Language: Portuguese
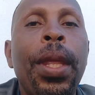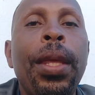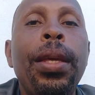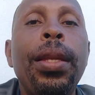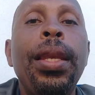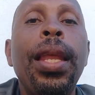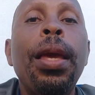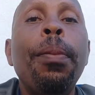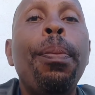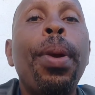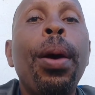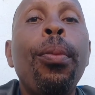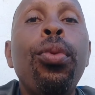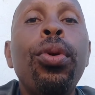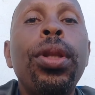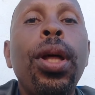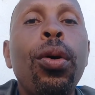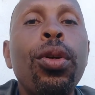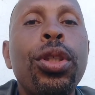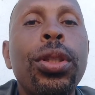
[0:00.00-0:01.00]
e nem para
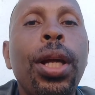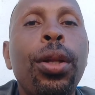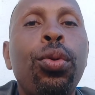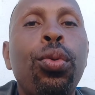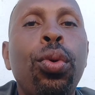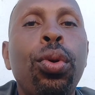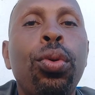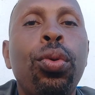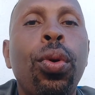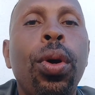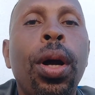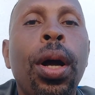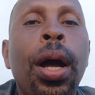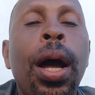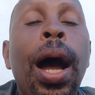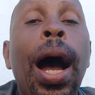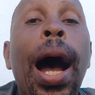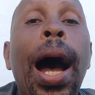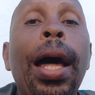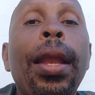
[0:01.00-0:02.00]
mudar o estatuto,
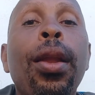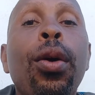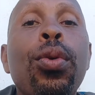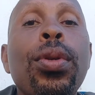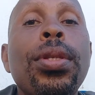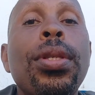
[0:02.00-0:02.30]
a não